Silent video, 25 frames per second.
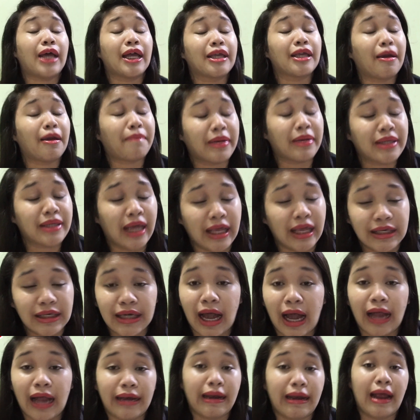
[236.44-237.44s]
kanya, pasensya
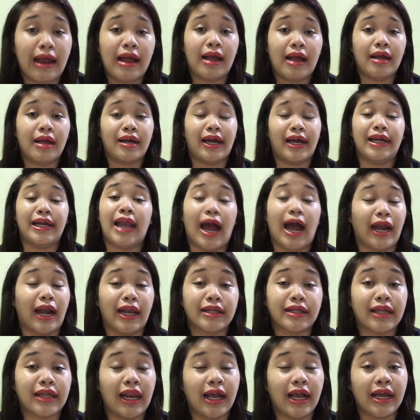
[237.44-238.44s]
ka na. Oh. Kailangan
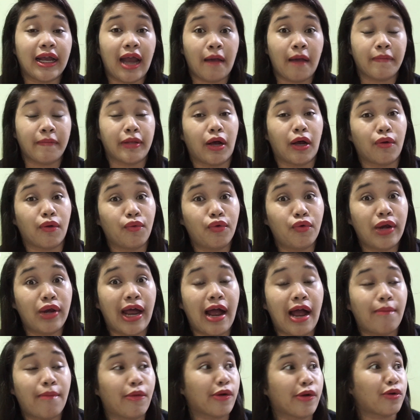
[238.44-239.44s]
lang talaga namin ng
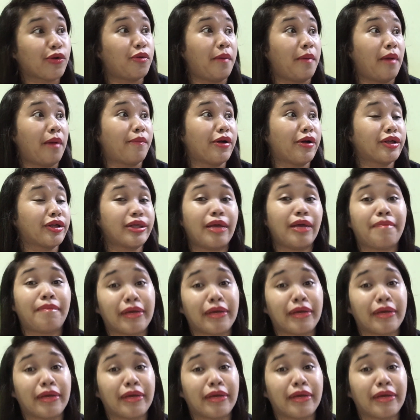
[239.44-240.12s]
ulam. Or kung may birthday,